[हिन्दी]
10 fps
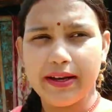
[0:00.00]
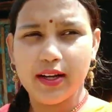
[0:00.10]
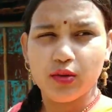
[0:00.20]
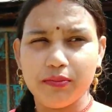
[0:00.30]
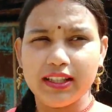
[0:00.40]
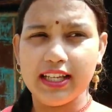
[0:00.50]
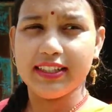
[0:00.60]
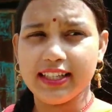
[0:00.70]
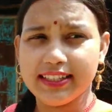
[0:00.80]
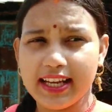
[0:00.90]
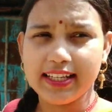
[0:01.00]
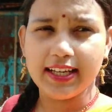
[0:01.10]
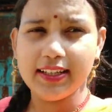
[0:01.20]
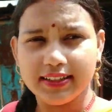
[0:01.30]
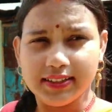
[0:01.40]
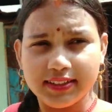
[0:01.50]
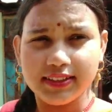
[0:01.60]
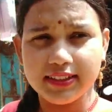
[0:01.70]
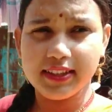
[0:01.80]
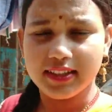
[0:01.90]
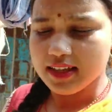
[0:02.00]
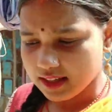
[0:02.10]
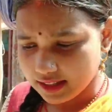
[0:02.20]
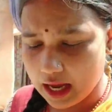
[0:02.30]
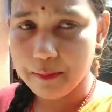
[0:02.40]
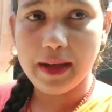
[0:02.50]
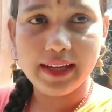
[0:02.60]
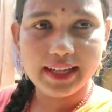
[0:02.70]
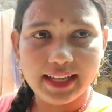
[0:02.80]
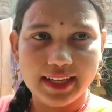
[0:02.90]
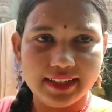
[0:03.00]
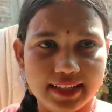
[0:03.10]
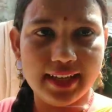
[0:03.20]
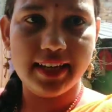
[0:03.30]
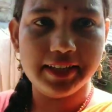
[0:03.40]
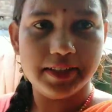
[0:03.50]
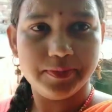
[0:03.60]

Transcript: पहले रूम में देखते हैं क्या क्या काम बाकी है करने के लिए